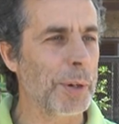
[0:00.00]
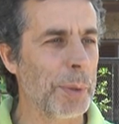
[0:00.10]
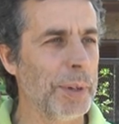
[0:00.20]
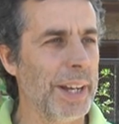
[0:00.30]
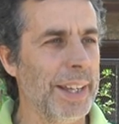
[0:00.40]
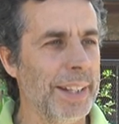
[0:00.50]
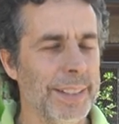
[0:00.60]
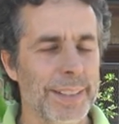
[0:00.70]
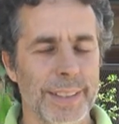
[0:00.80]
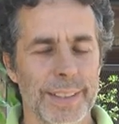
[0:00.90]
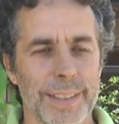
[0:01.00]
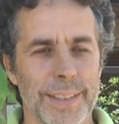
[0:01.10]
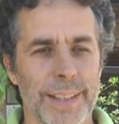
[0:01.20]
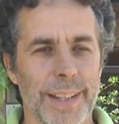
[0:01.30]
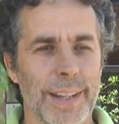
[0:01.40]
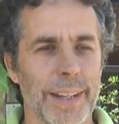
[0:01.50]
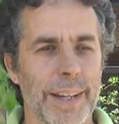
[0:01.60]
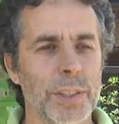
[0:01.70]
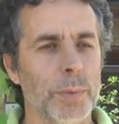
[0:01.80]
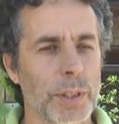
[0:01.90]
incorporada.
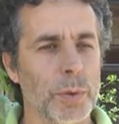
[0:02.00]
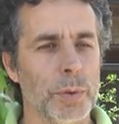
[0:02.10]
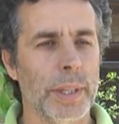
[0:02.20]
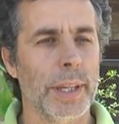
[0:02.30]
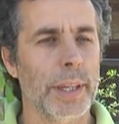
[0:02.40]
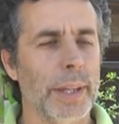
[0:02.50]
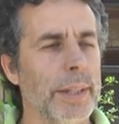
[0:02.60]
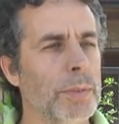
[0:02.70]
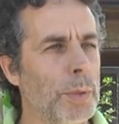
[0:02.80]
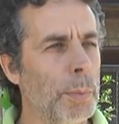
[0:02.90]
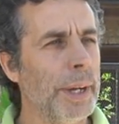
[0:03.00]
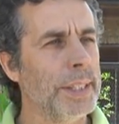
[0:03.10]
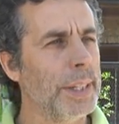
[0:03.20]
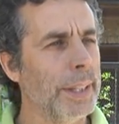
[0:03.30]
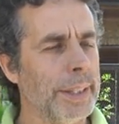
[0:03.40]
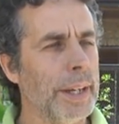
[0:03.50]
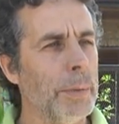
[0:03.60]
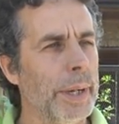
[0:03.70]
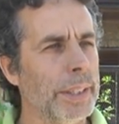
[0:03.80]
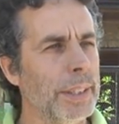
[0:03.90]
eso va a suceder en Suipacha, en
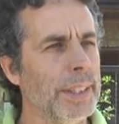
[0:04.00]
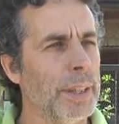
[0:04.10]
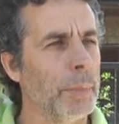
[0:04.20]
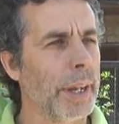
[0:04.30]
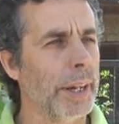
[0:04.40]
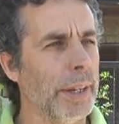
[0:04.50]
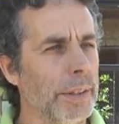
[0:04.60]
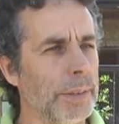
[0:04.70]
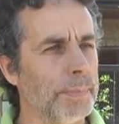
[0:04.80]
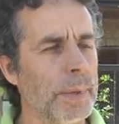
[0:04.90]
Alberti y en Bragado.